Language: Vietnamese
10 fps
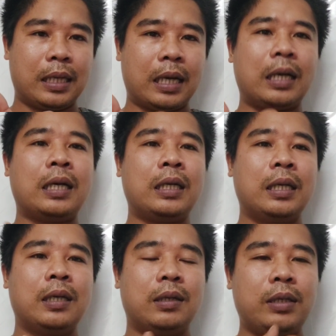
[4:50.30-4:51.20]
đó
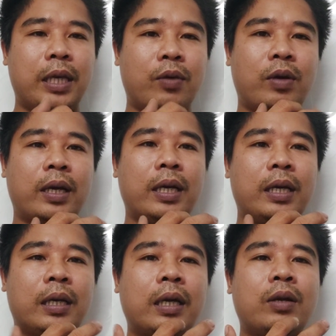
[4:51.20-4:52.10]
nó nhiều cái
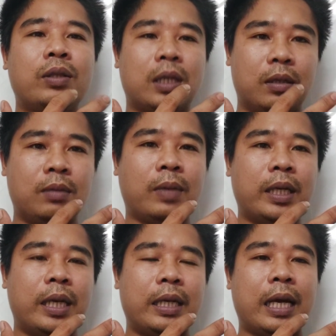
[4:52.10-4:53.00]
cái cái đối tượng bởi
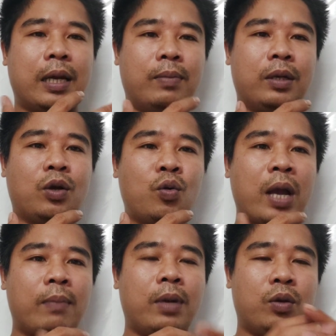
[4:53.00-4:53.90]
vì ra là mình cố
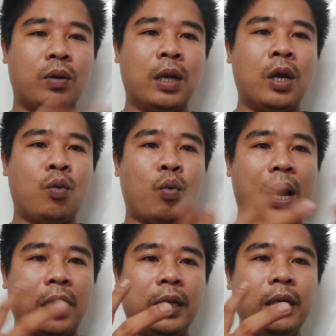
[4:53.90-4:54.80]
gắng mình
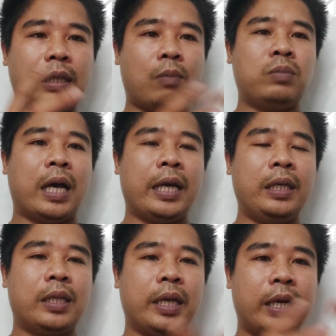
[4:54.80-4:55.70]
quản lý tổng thể
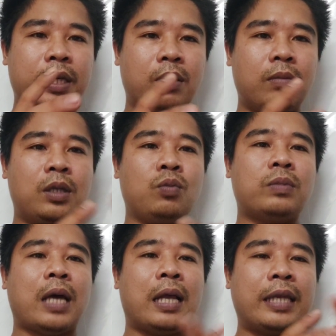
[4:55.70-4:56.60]
thì cái vườn mít chúng
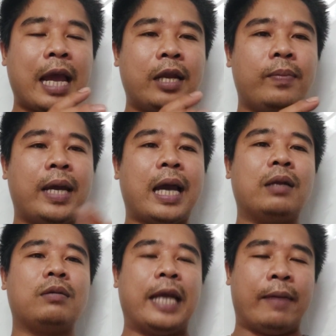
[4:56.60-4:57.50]
ta trái nó mới ra
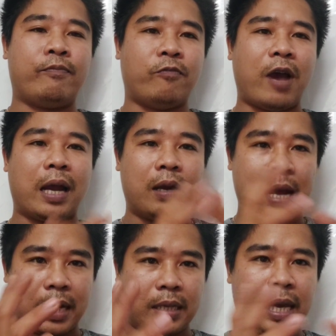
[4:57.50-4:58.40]
được đẹp và nó
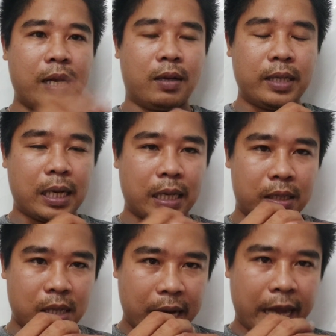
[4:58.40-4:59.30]
hạn chế được cái vấn đề
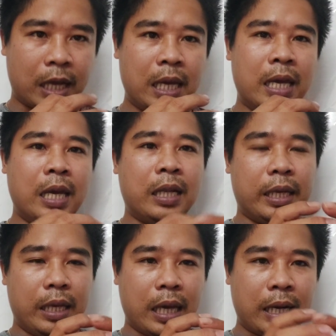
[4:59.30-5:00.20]
sơ đen
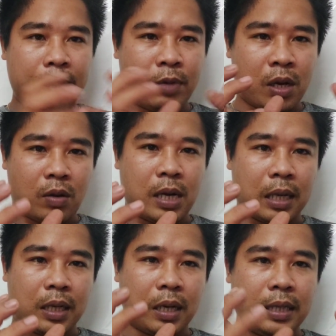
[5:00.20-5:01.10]
thì anh em cứ hỏi
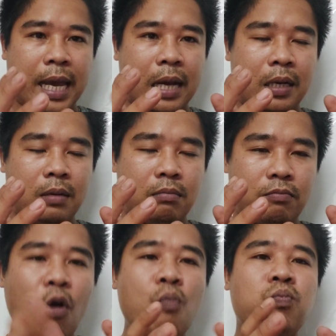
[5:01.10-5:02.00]
là thời gian
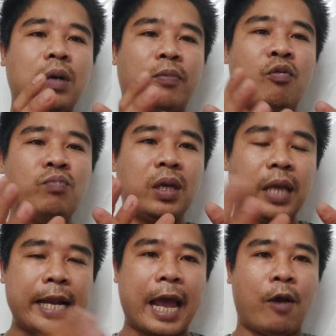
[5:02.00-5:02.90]
phun là phun như
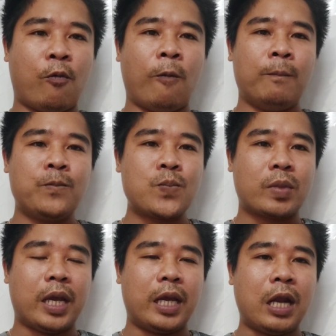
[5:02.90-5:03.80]
thế nào
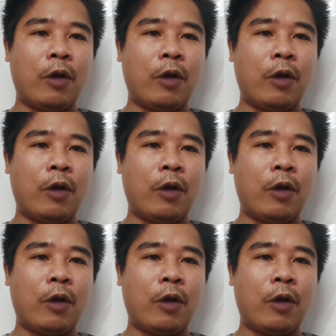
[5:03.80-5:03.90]
thì